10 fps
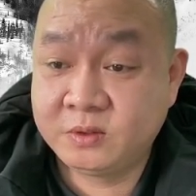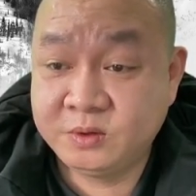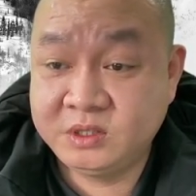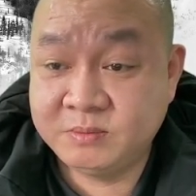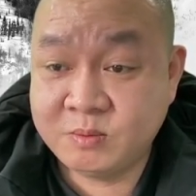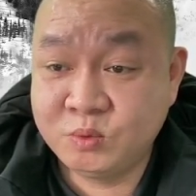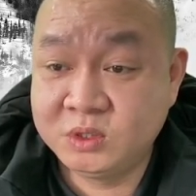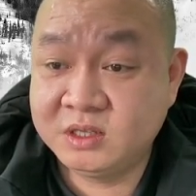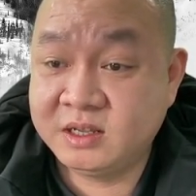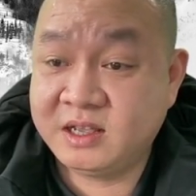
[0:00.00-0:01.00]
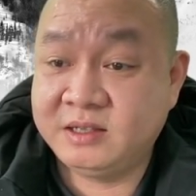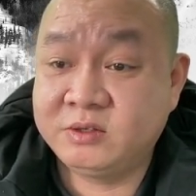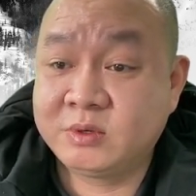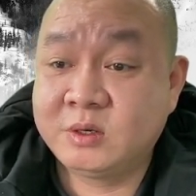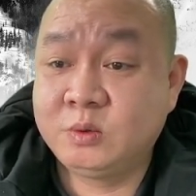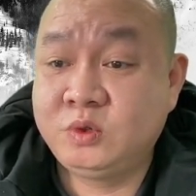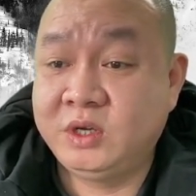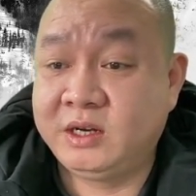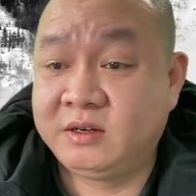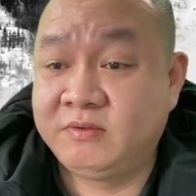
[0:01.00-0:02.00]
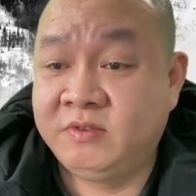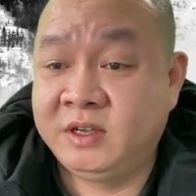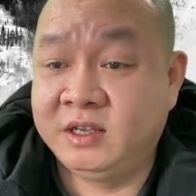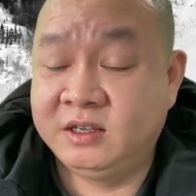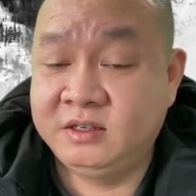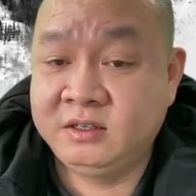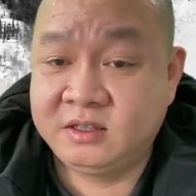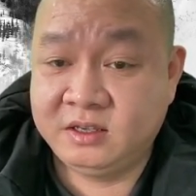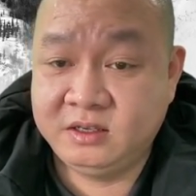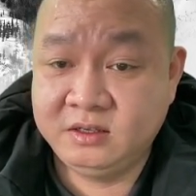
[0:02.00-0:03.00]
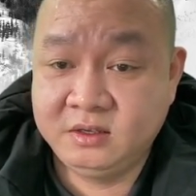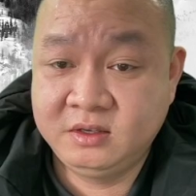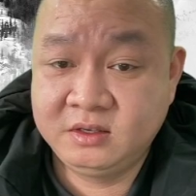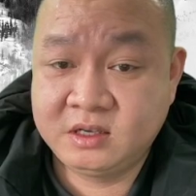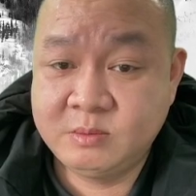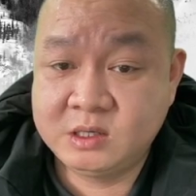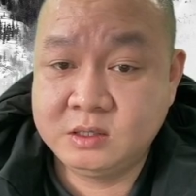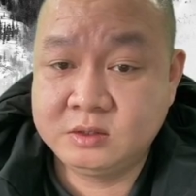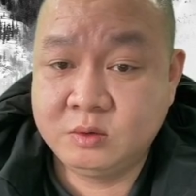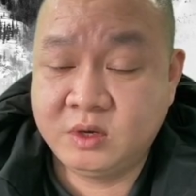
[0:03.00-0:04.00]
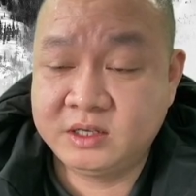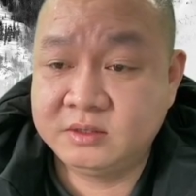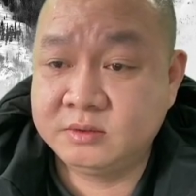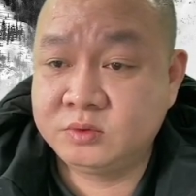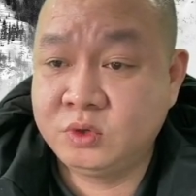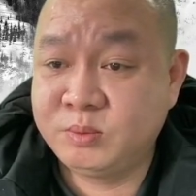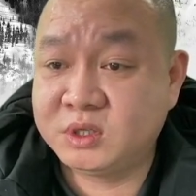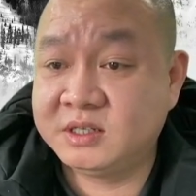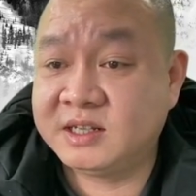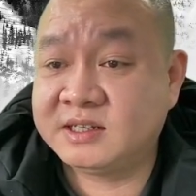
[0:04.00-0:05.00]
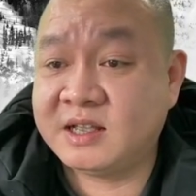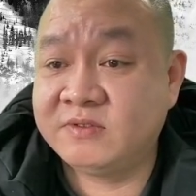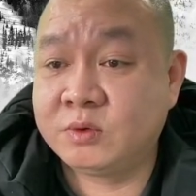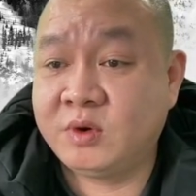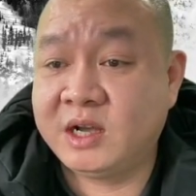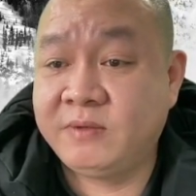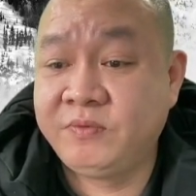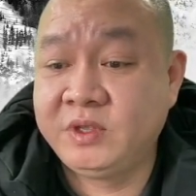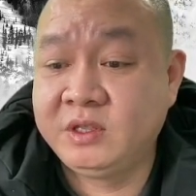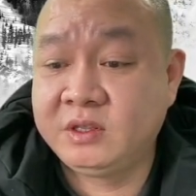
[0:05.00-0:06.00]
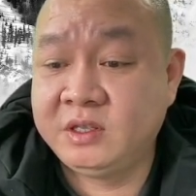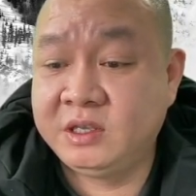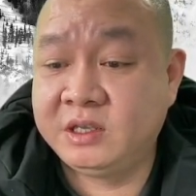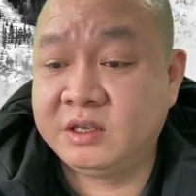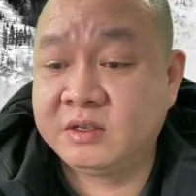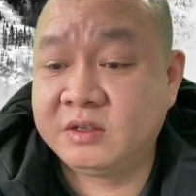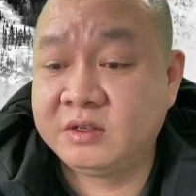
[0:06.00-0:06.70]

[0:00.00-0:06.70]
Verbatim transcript: tôi chỉ mong muốn như thế này trong cái câu chuyện về y tế về bức xúc dư luận suốt một thời gian dài vừa qua thì